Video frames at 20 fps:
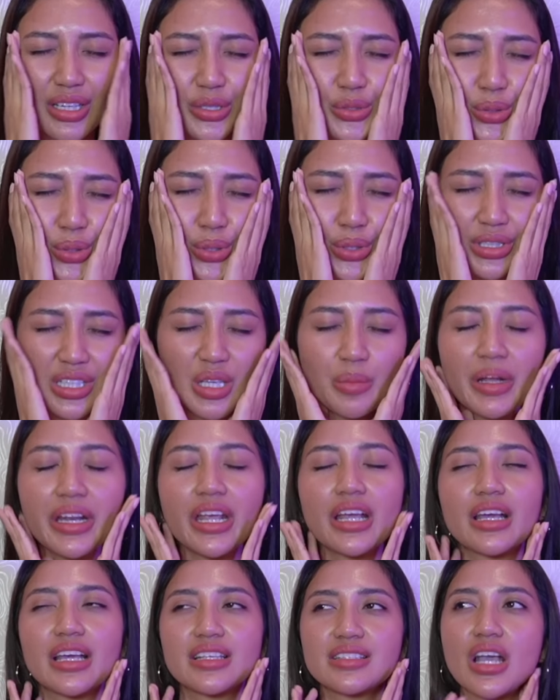Aduh,
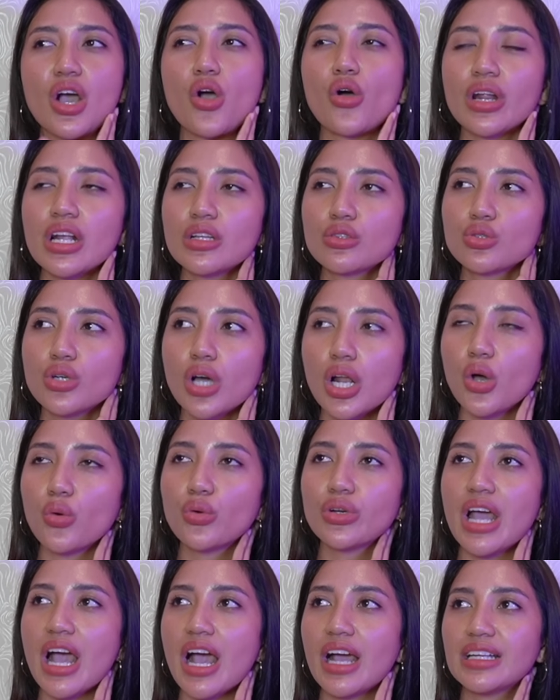gimana ya guys ya orang tuh
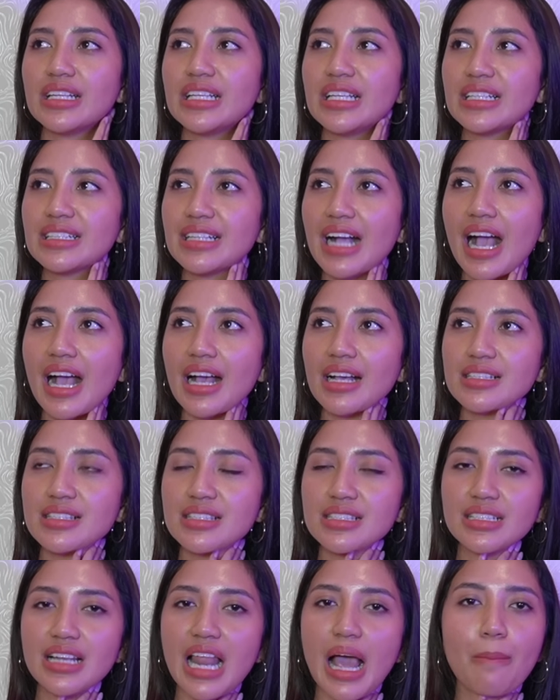kalau udah nikah
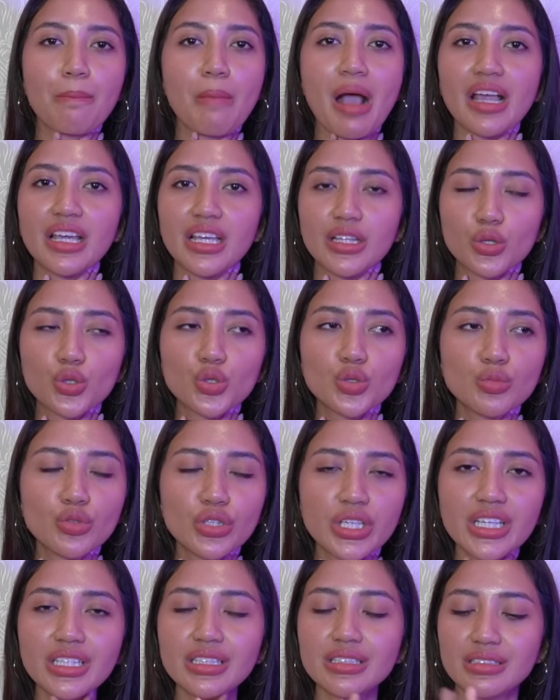selama itu
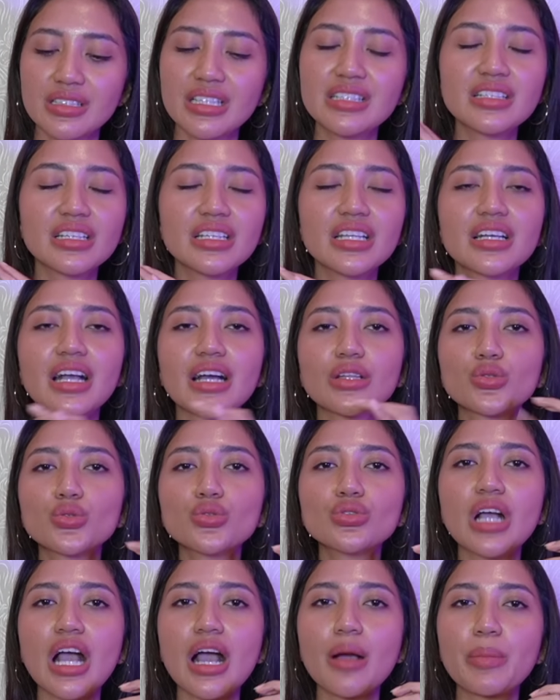mungkin cincin nikah
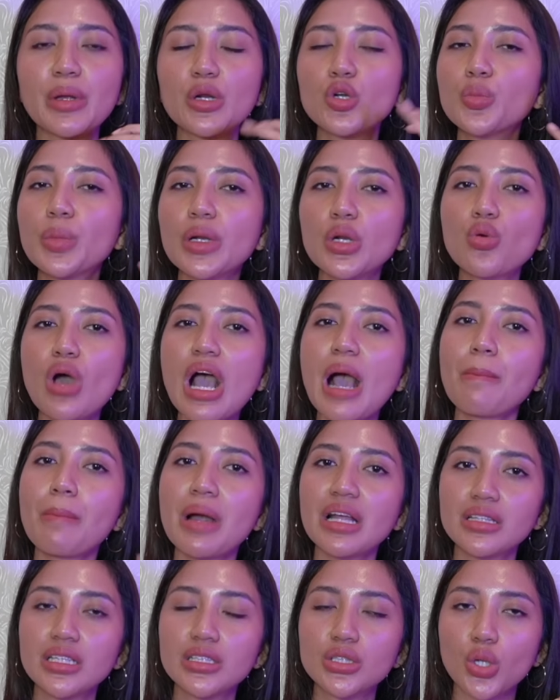tuh nggak perlu-perlu
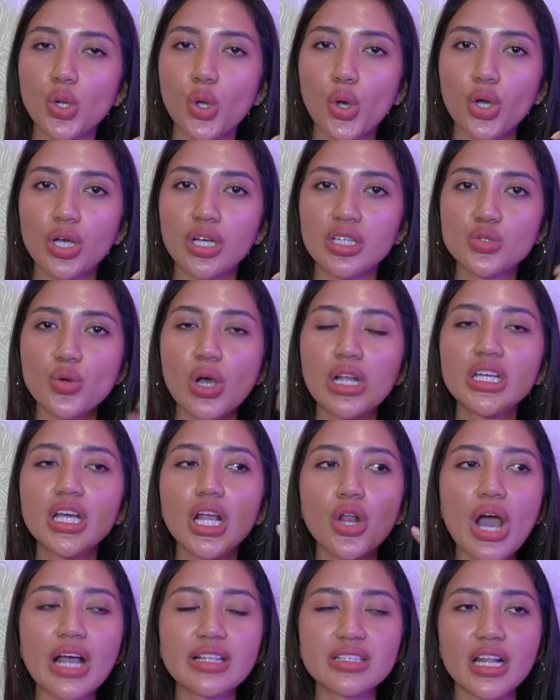amat gitu loh. Kecuali
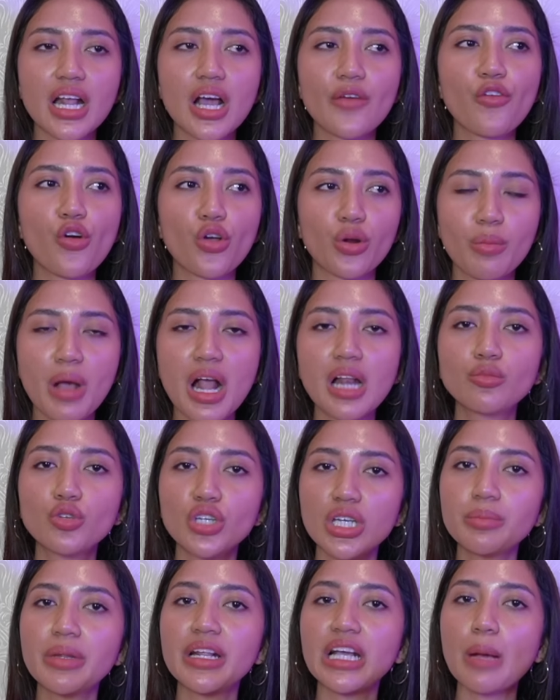kalau acara formal
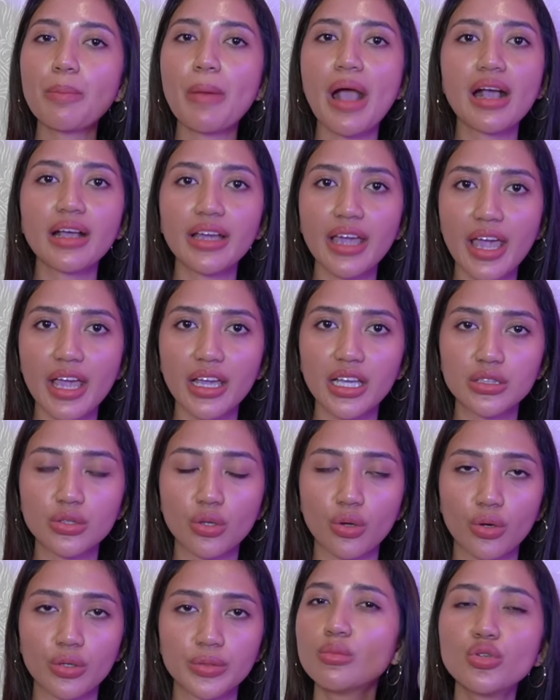mungkin mereka pakai
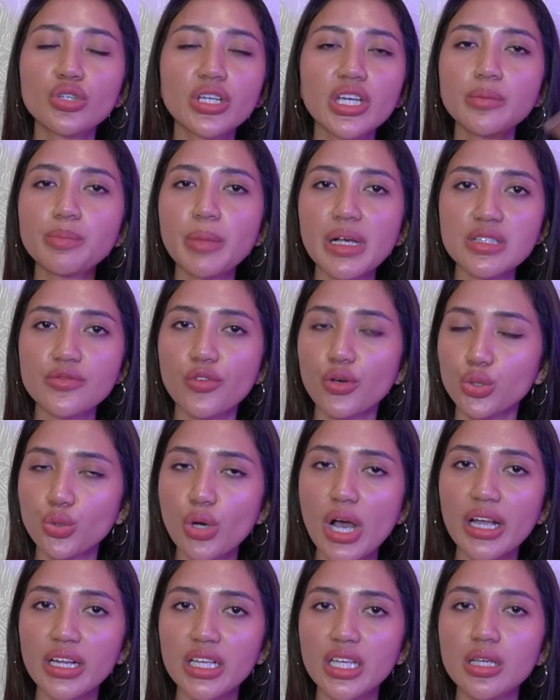gitu. Mungkin pas foto
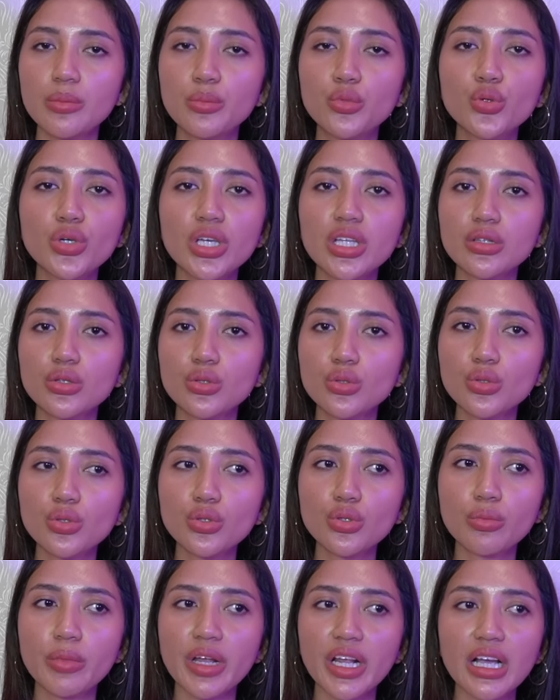hari ibu
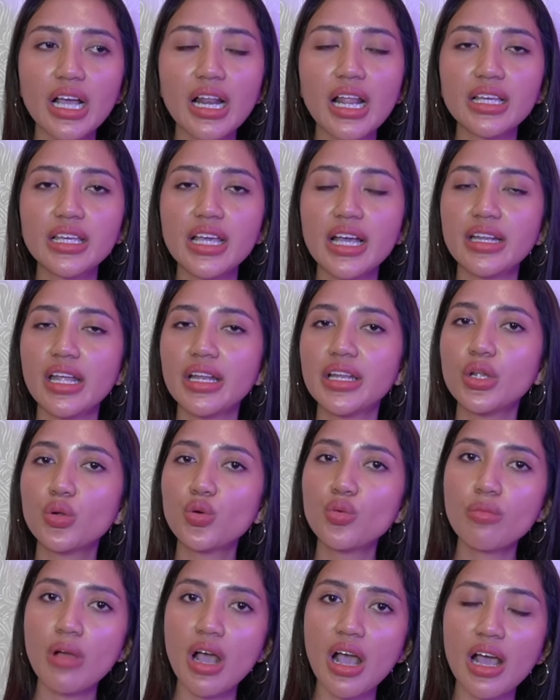itu mereka lagi ada di
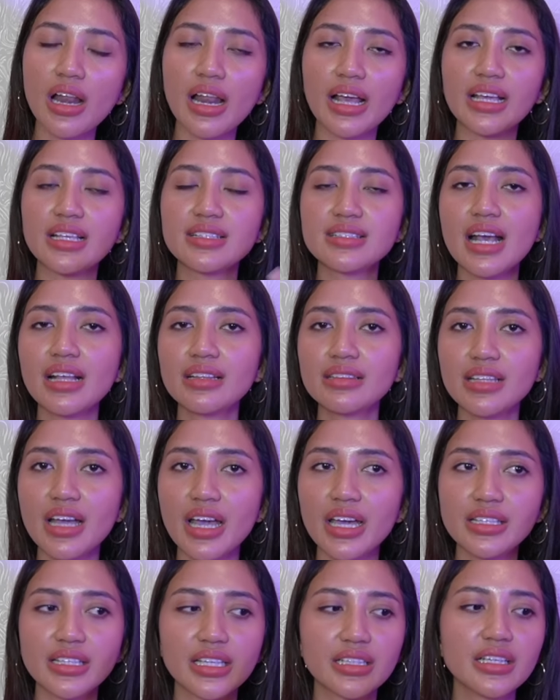rumah, lagi
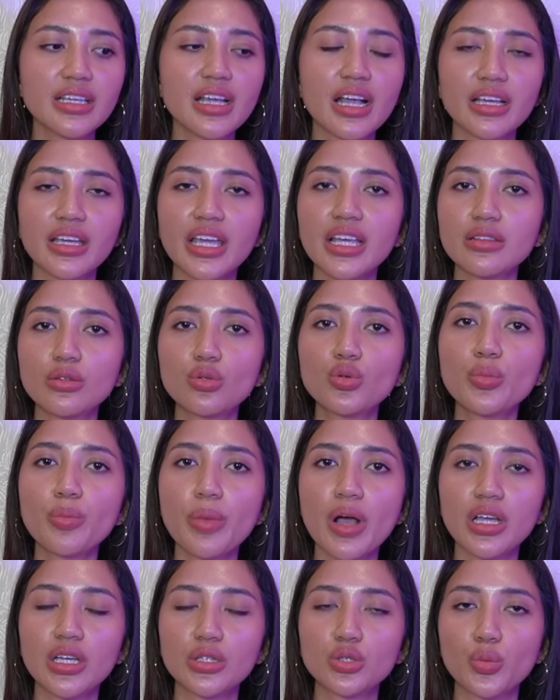santai. Jadi ya Kate
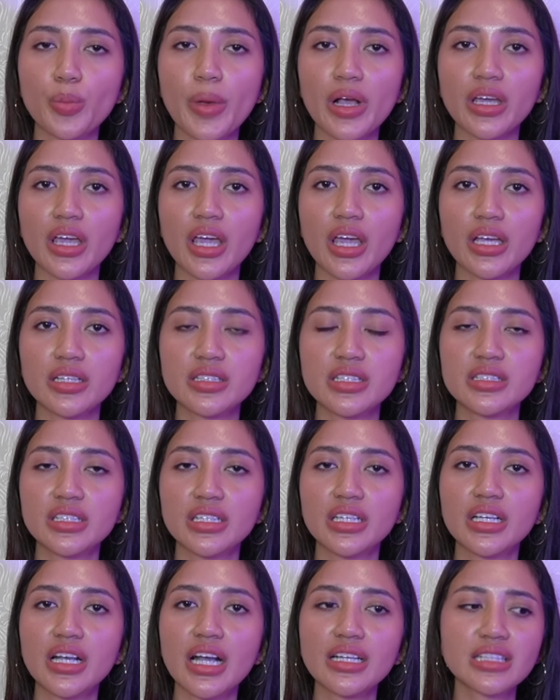lupa gitu pakai
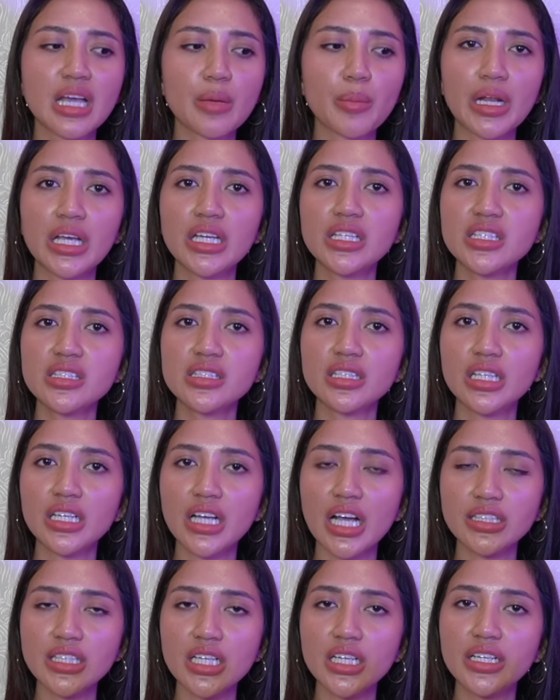cincin nikahnya. Apalagi cincin
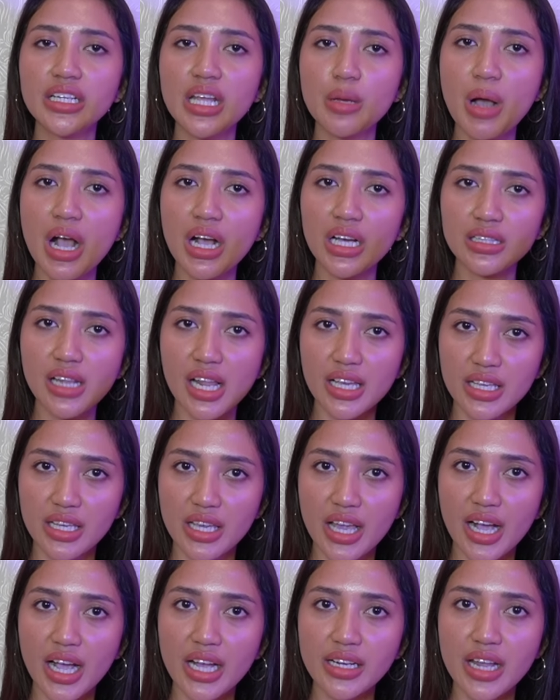nikahnya gede banget
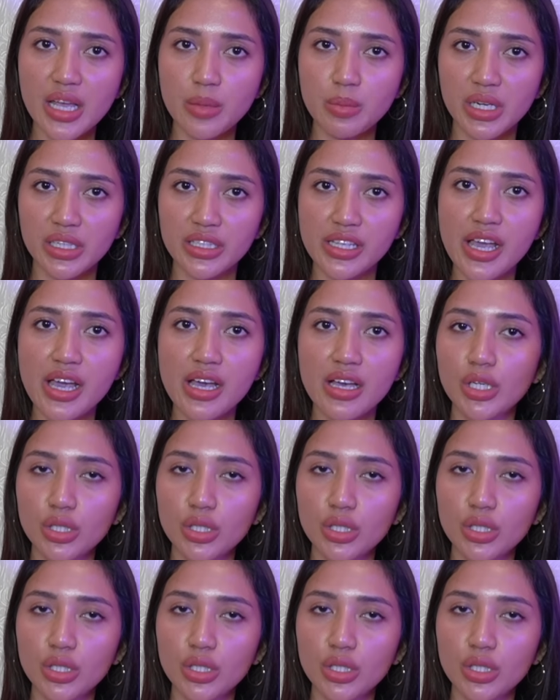lagi ya kan diamondnya.